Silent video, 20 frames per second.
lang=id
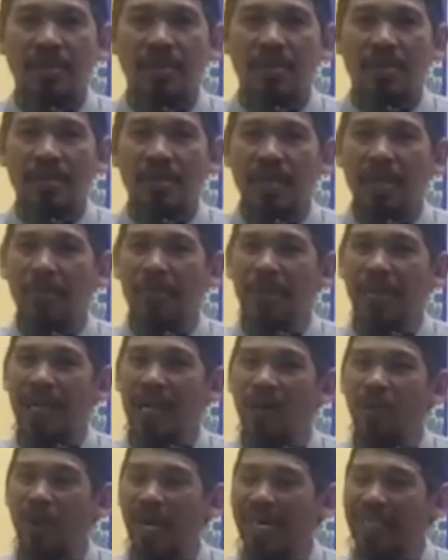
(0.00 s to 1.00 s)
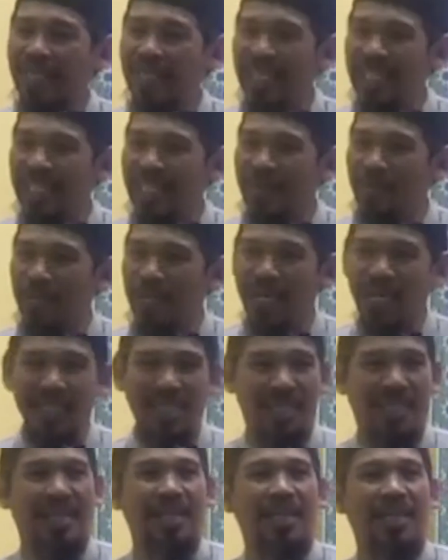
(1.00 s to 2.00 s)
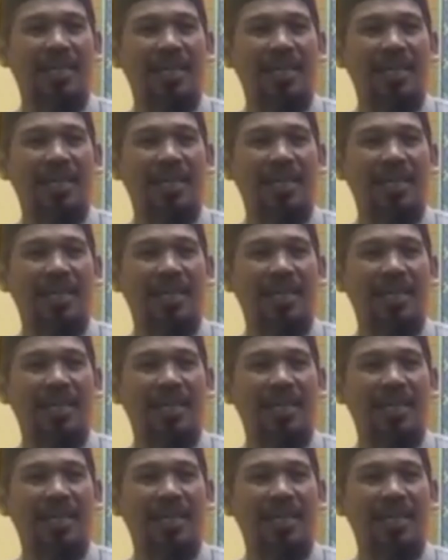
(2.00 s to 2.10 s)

Tetapi kalau hatinya merasa